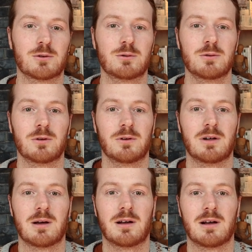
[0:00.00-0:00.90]
surtout
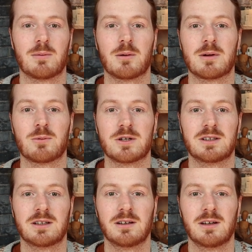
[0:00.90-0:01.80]
la, première
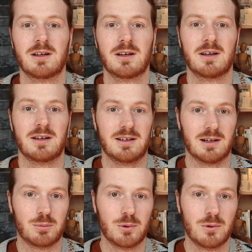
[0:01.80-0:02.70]
moitié,
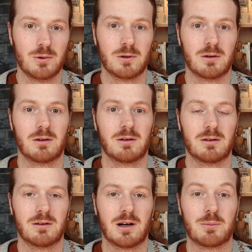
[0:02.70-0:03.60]
est un peu,
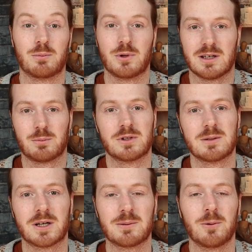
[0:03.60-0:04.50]
peut-être un peu
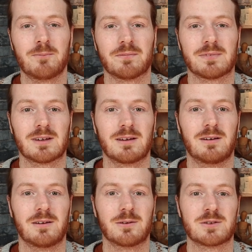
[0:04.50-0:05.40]
déprimant.
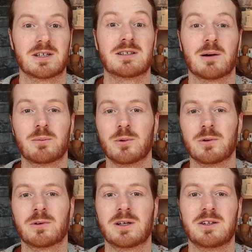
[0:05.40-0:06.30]
Euh, donc ça c'est un
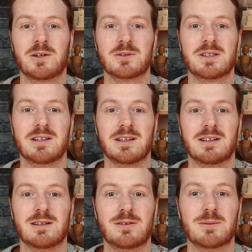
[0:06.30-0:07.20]
peu le cliché aussi
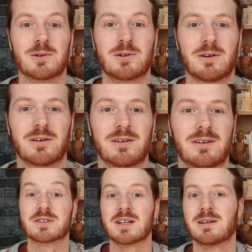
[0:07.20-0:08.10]
des, films d'auteurs euh,
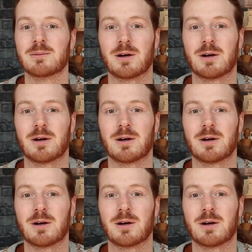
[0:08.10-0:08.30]
français, euh,